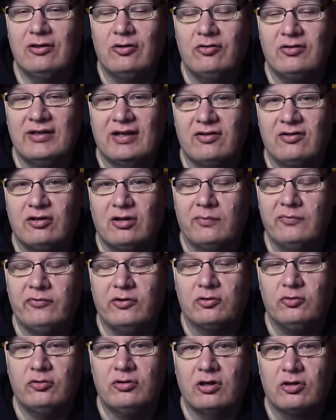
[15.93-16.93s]
Und jetzt kommt
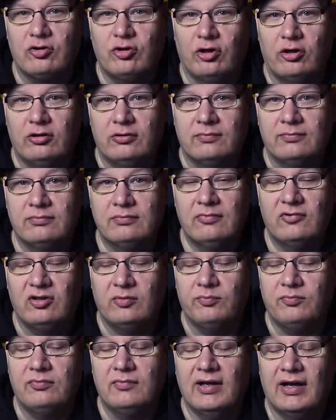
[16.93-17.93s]
Fortuna Köln
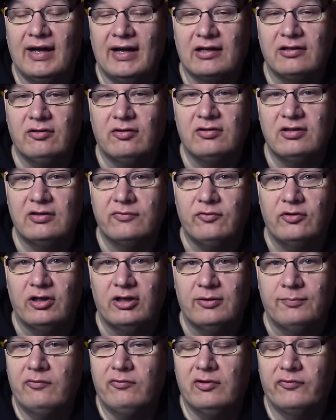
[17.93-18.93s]
zum Aachener
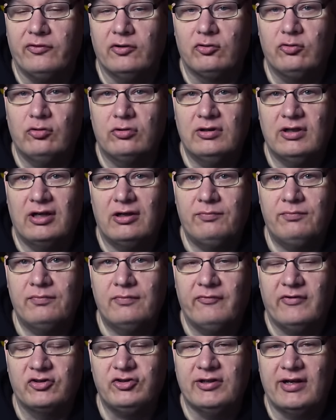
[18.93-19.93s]
Tivoli. Für Fortuna
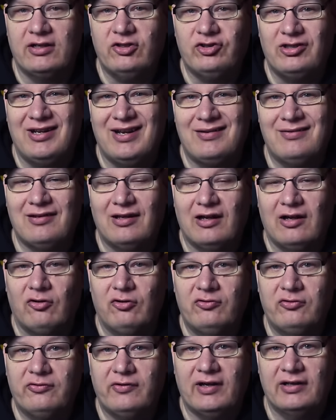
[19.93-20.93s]
wahrscheinlich die letzte
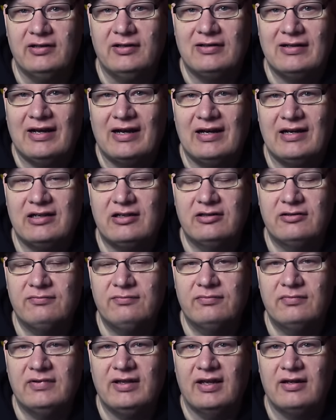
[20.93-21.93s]
Ausfahrt in
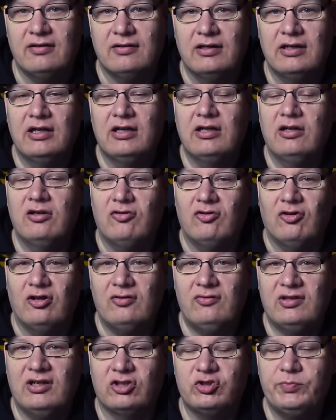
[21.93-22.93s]
Aachen, denn
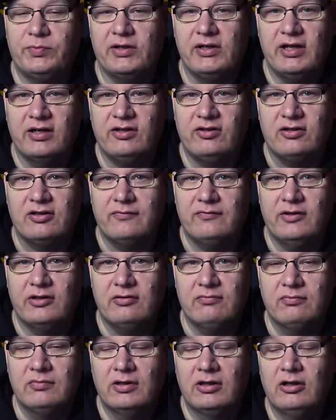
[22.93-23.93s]
sollten sie das Spiel hier nicht
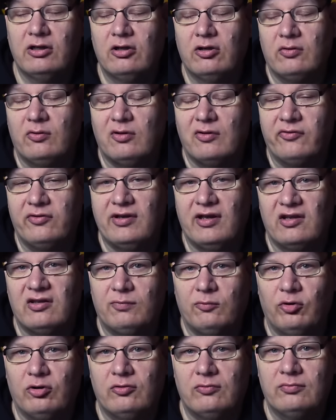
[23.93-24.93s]
gewinnen, dürfte
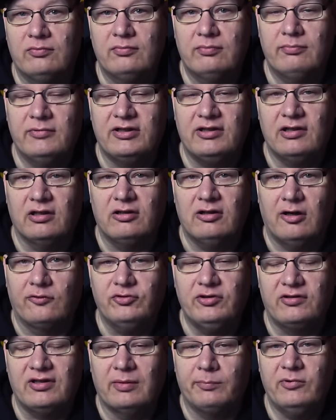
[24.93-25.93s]
es wohl mit ihren
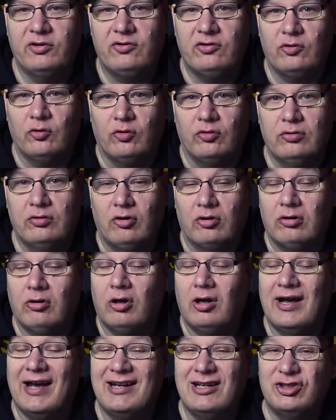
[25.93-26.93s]
Aufstiegsambitionen
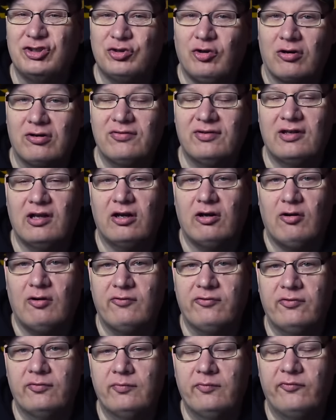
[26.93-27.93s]
oder eine Chance
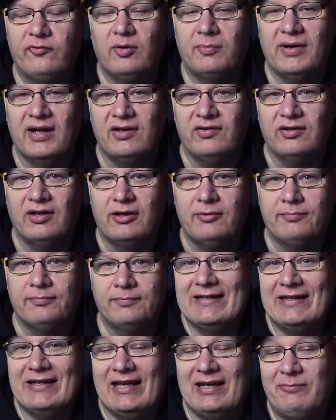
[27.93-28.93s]
darauf vorbei sein.
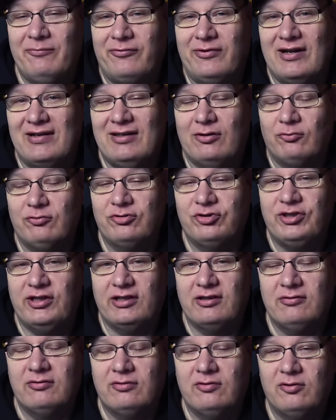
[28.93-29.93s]
Ebenfalls ein
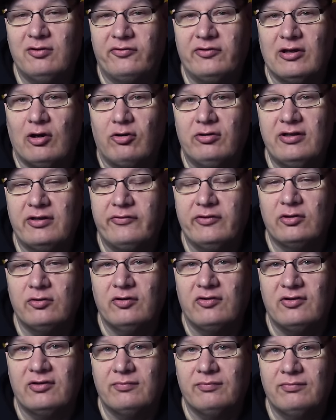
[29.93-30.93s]
Unentschieden dürfte auch nicht viel
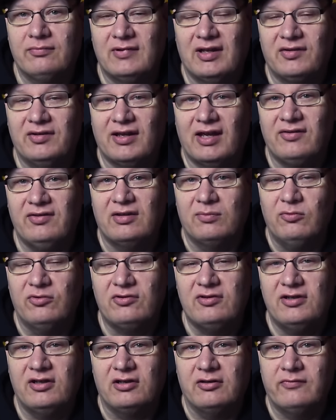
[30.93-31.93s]
nutzen. Das heißt, sie
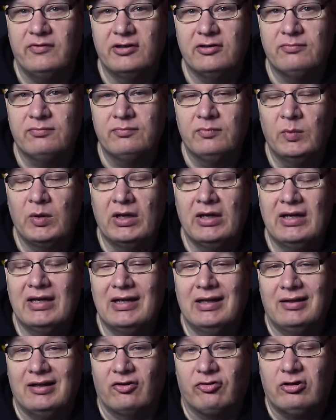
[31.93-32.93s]
müssen hier gewinnen.
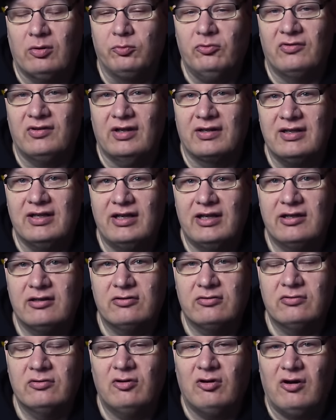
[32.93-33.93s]
Das kommt uns
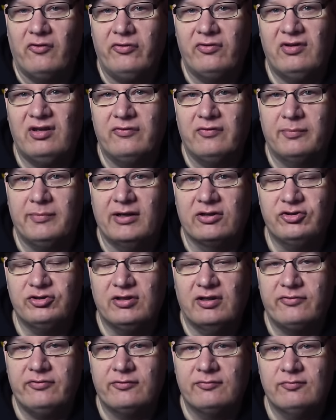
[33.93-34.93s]
entgegen. Offensive
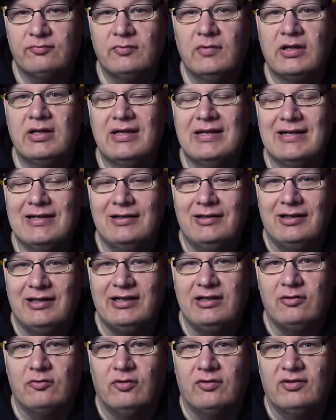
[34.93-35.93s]
Mannschaften
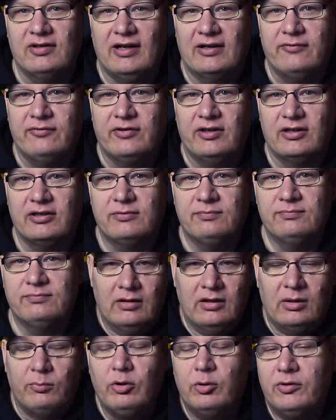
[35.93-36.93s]
liegen uns einfach.
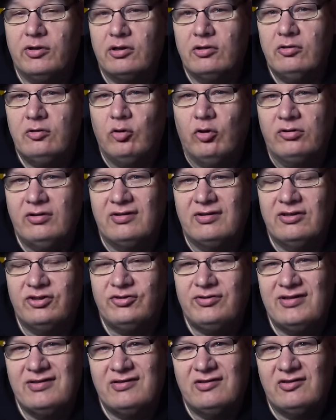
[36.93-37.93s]
Im Übrigen lohnt es
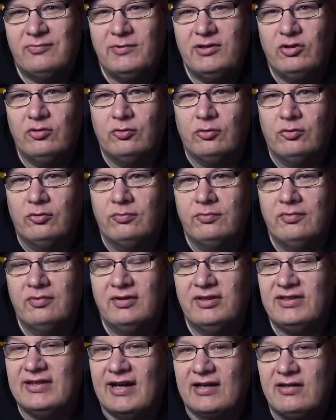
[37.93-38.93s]
sich, dieses Video
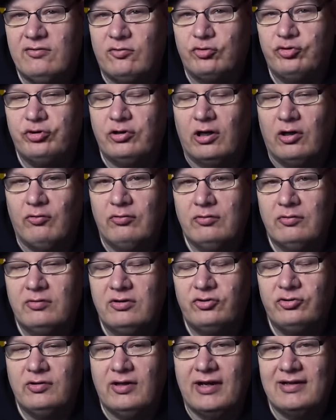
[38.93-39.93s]
sich anzuschauen und
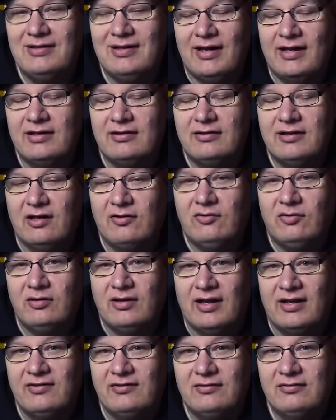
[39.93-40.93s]
nicht nur ein Like
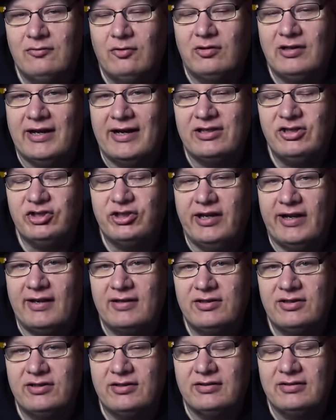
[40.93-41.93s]
dazulassen oder ein
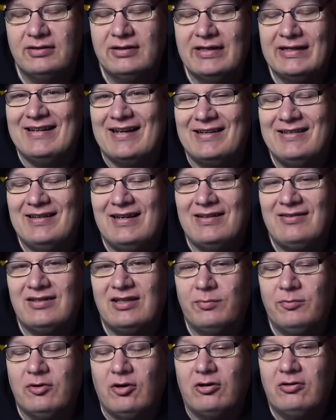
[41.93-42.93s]
Sternchen, denn es
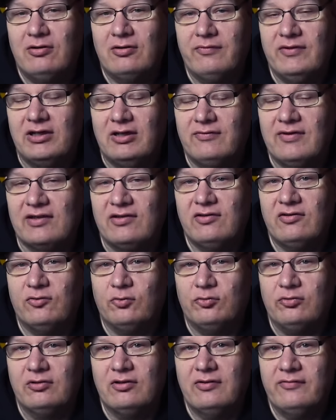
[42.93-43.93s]
gibt auch wieder was
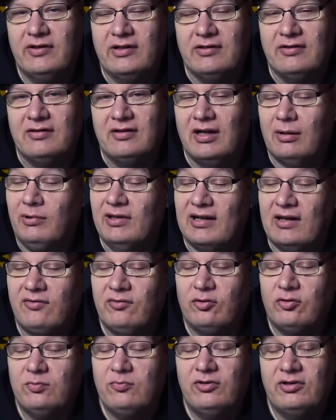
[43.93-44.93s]
zu gewinnen. Aber
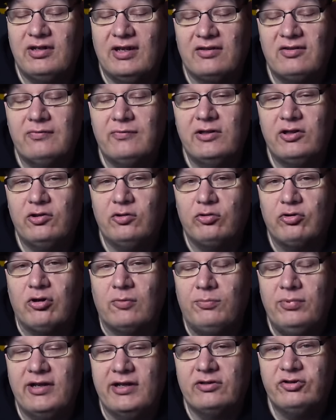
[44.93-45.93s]
dazu müsst ihr das Video
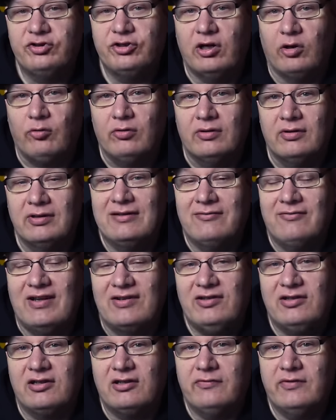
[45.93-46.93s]
komplett schauen.
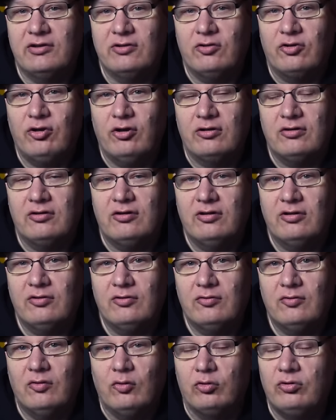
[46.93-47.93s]
Was ihr gewinnen könnt
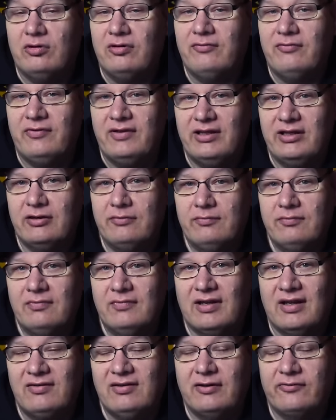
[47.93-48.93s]
und wie,
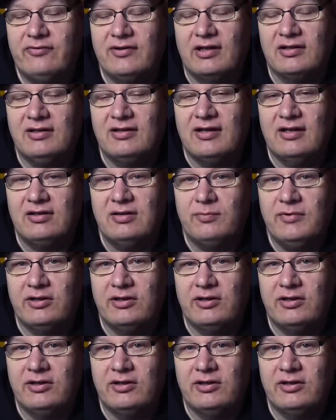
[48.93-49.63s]
das erfahrt ihr nach dem